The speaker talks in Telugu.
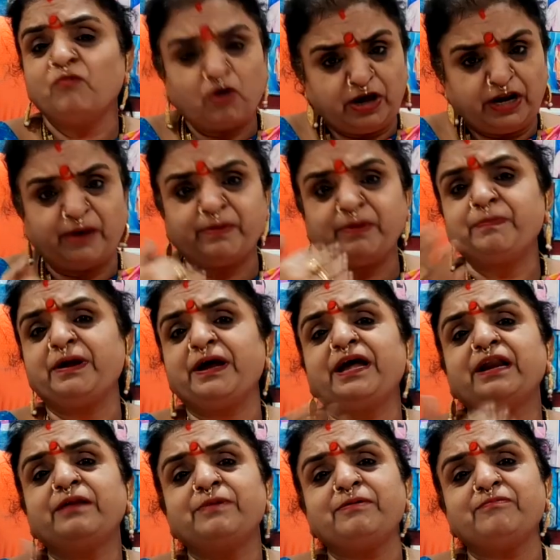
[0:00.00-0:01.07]
ఒకరి
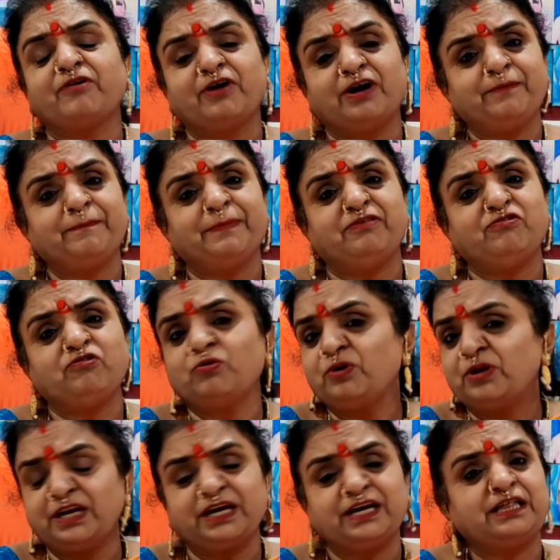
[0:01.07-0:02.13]
అభిప్రాయాలు మేము ఒకళ్ళం
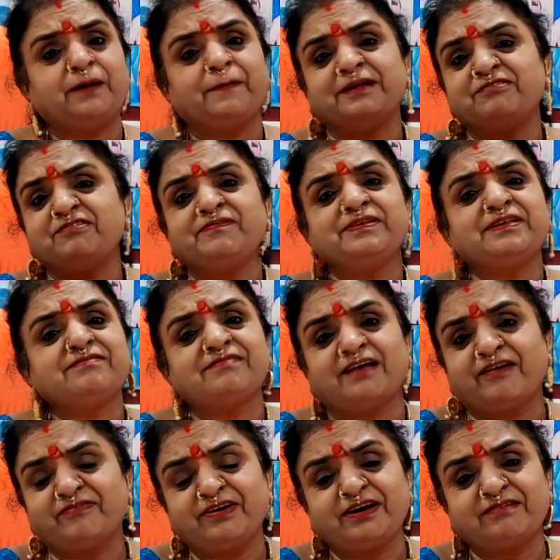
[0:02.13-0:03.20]
పంచుకుంటేనే కదా మా జీవితం
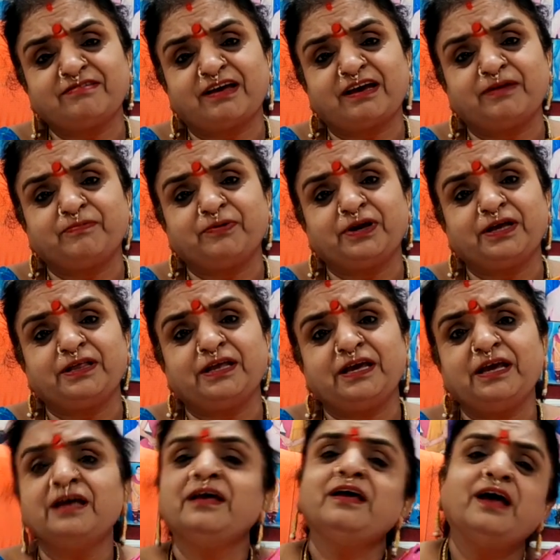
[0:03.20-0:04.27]
సాఫీగా సాగిపోయేది